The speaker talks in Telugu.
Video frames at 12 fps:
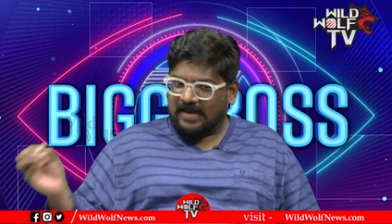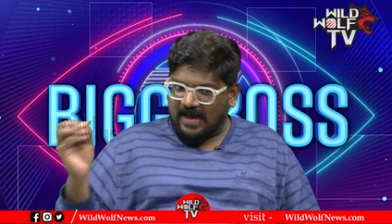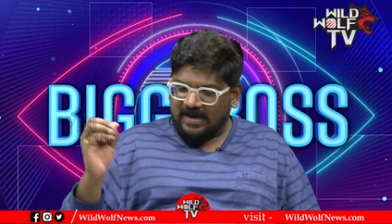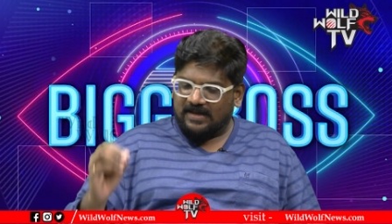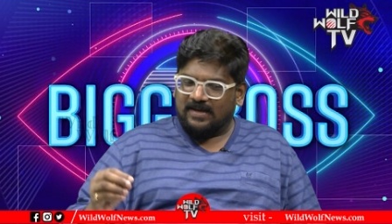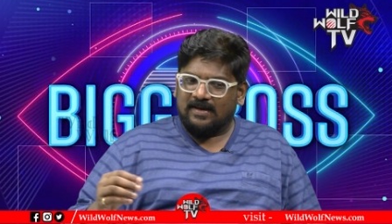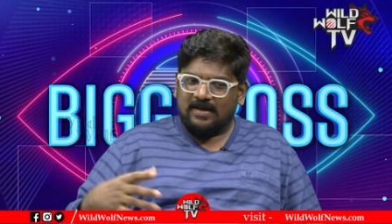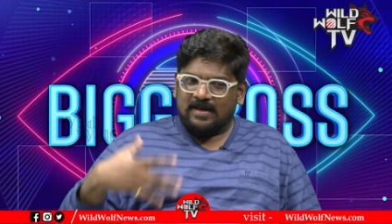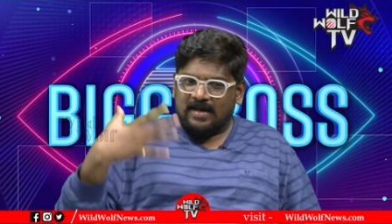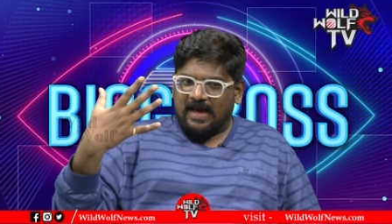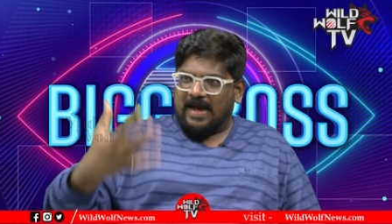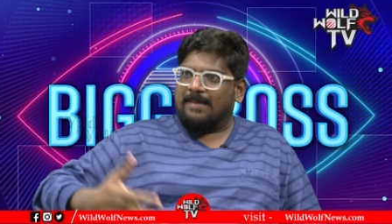కానీ
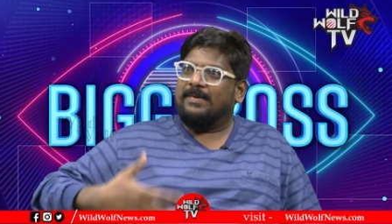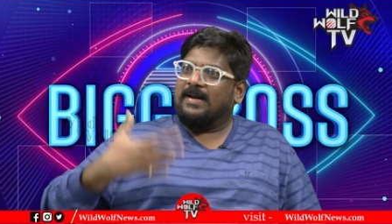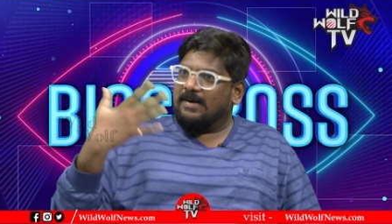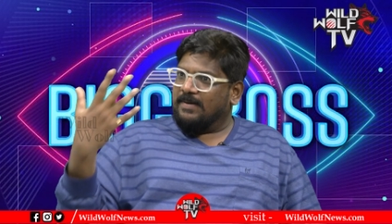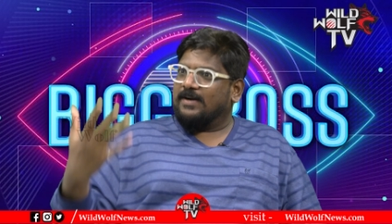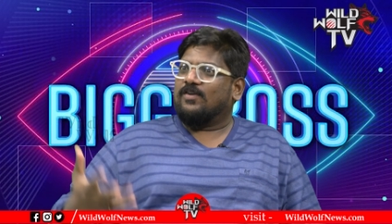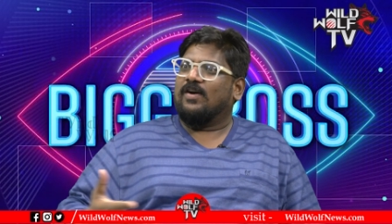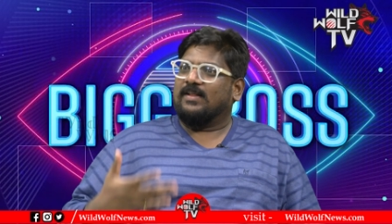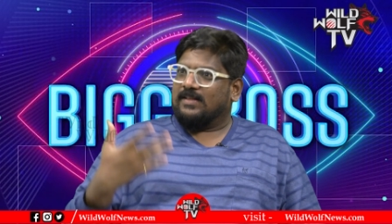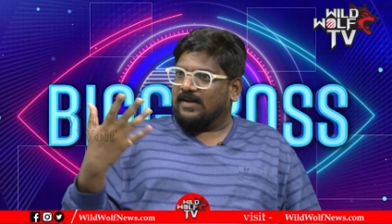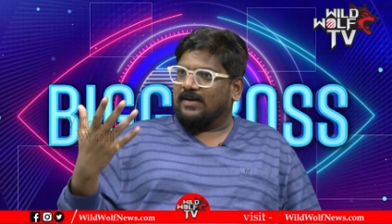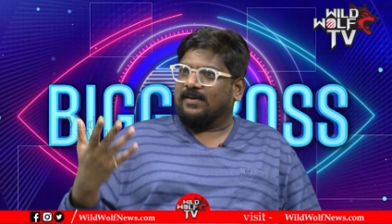ఆమె
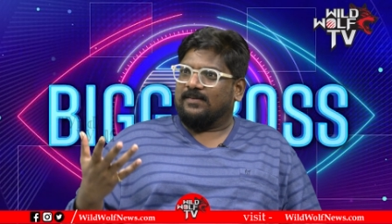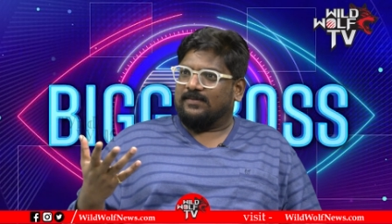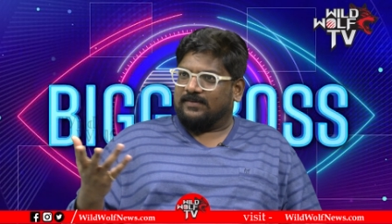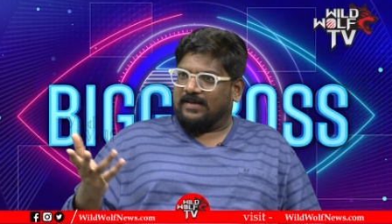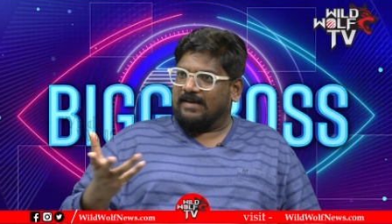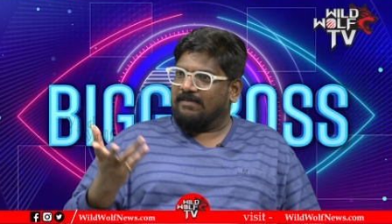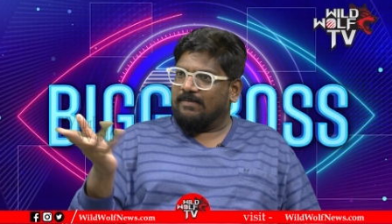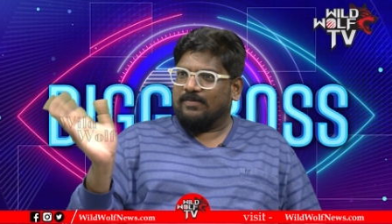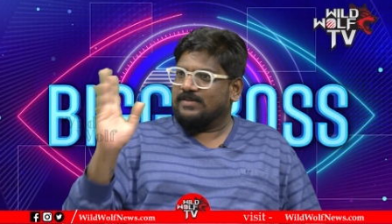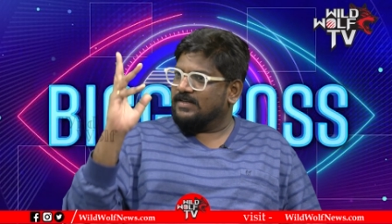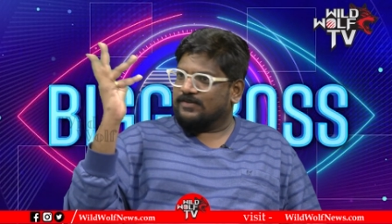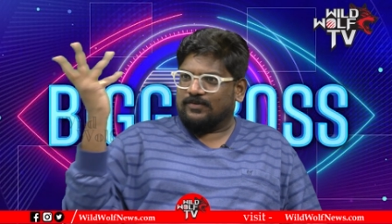నిలబెట్టుకోవాలి దాన్ని ఏమేమో
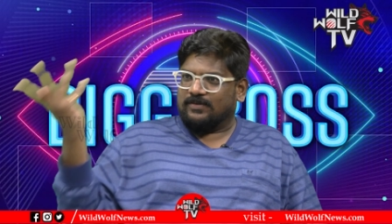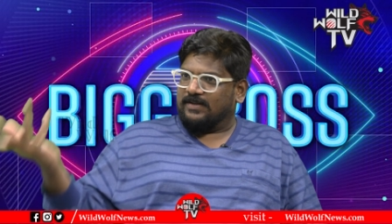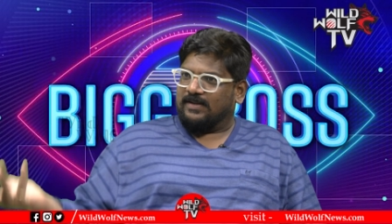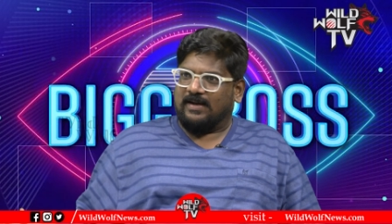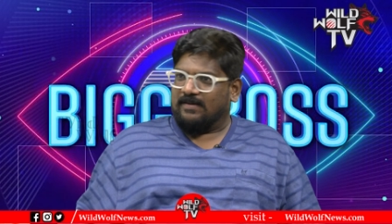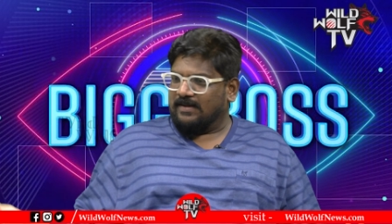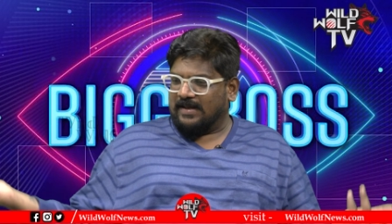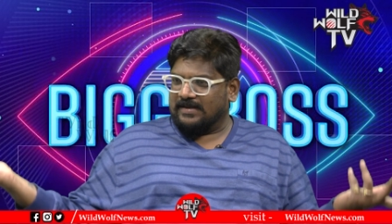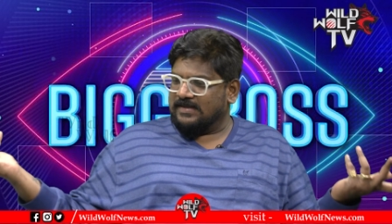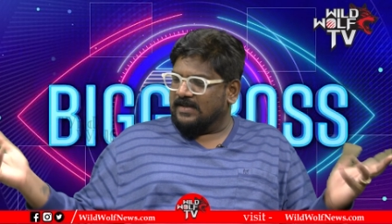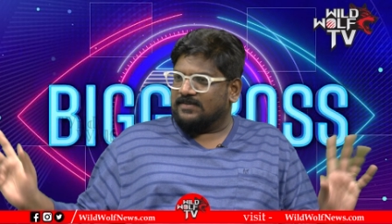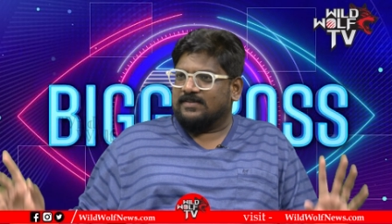చేసుకుంది ఏం
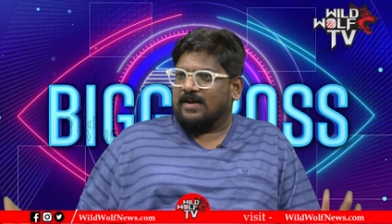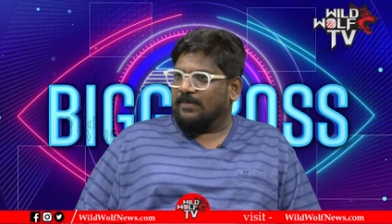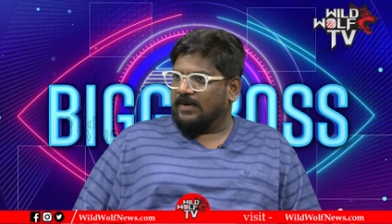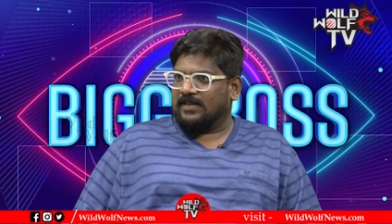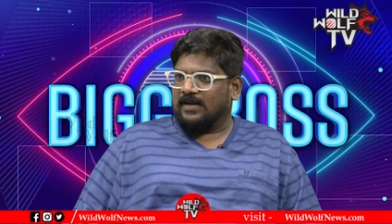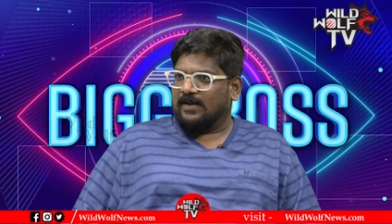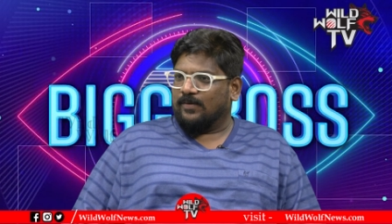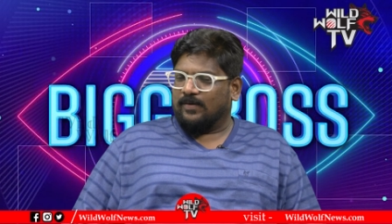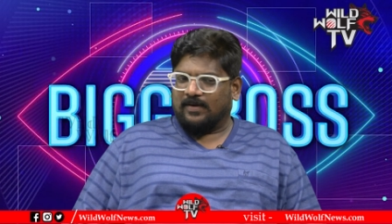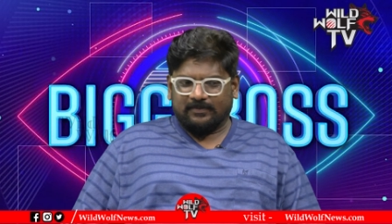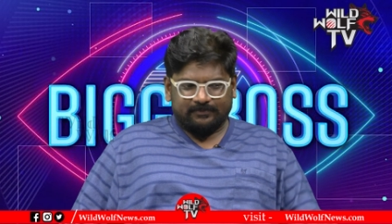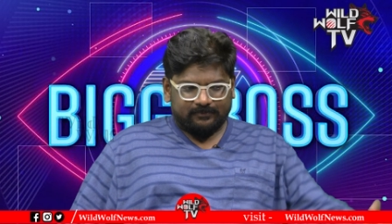చేస్తుంది ఆమెకి తెలియకుండా